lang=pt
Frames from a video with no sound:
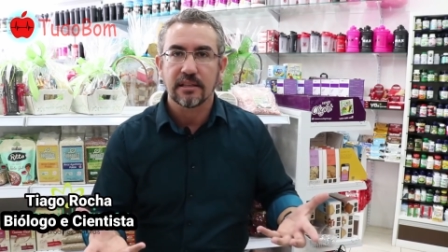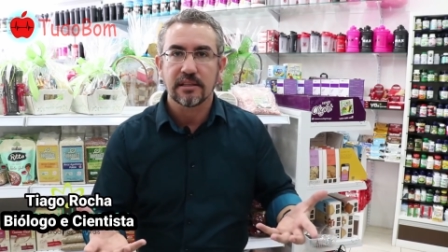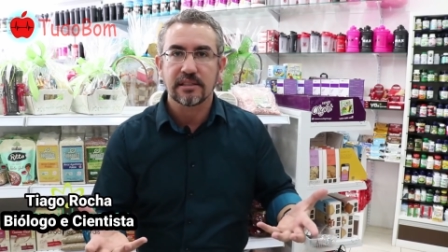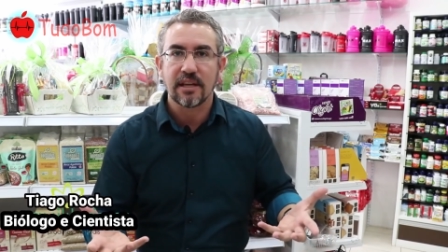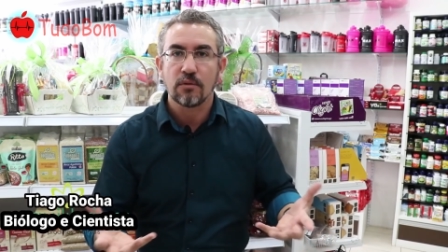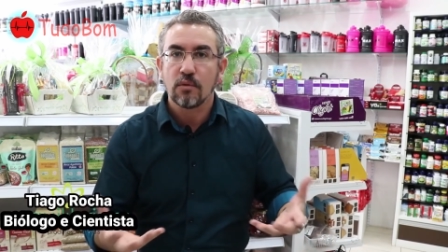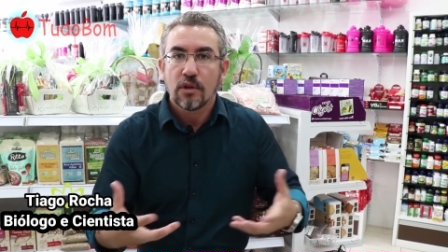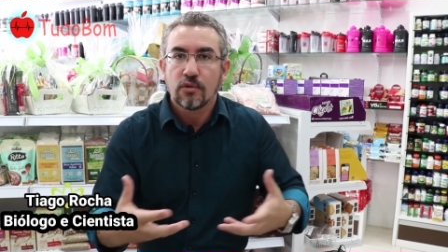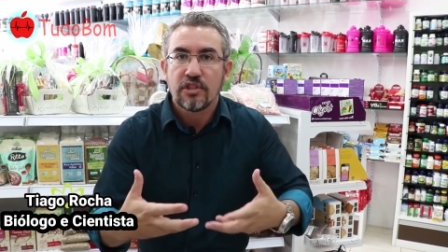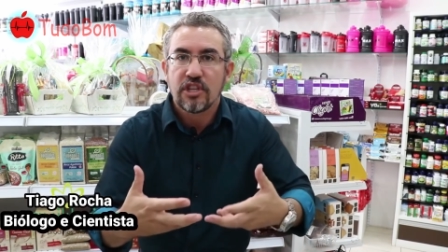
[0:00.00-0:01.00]
Sal não,
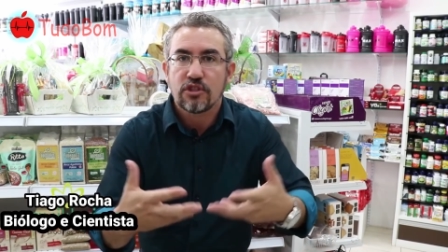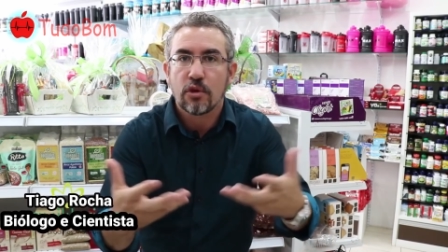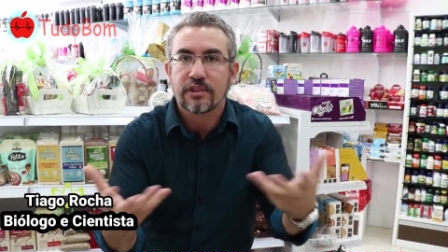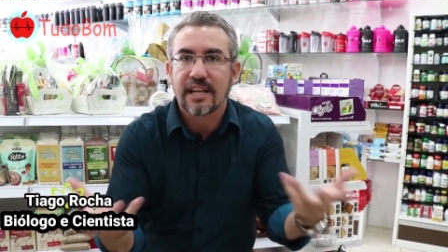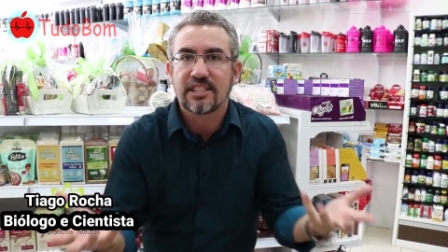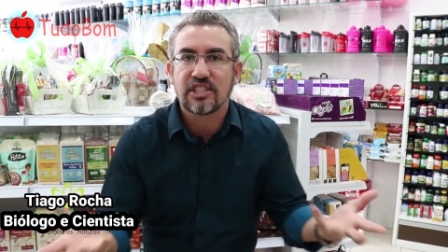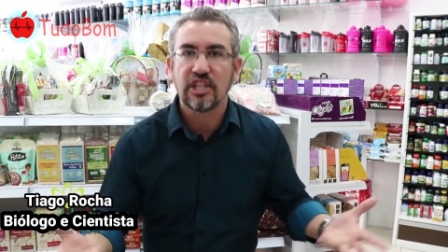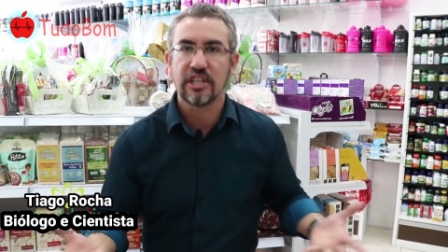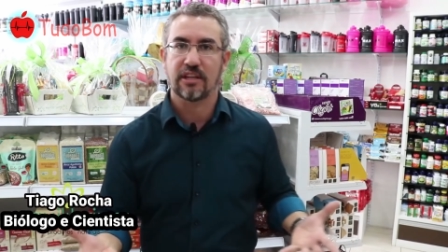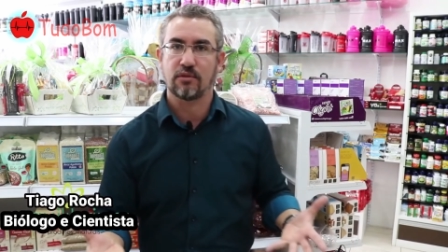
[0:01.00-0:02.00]
não existe soltar
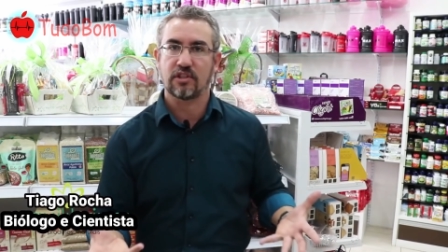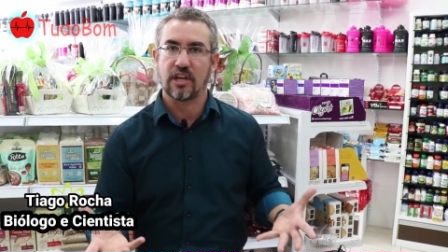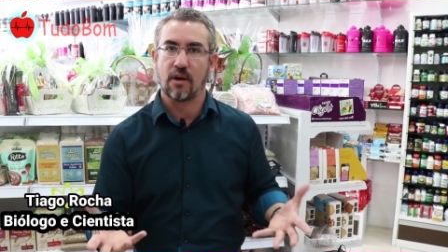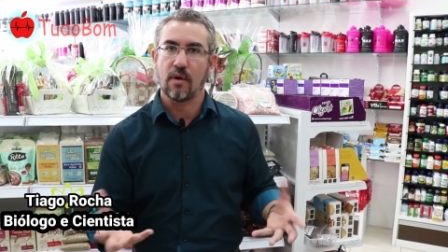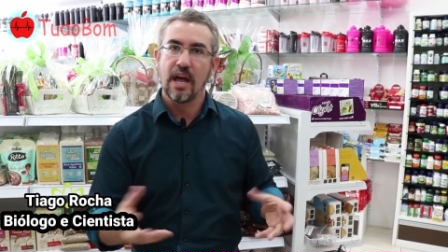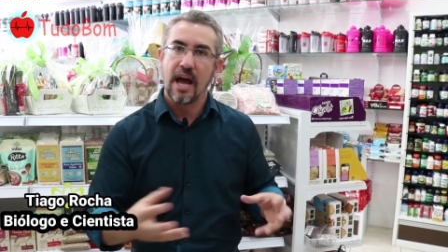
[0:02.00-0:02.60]
tinta no sal.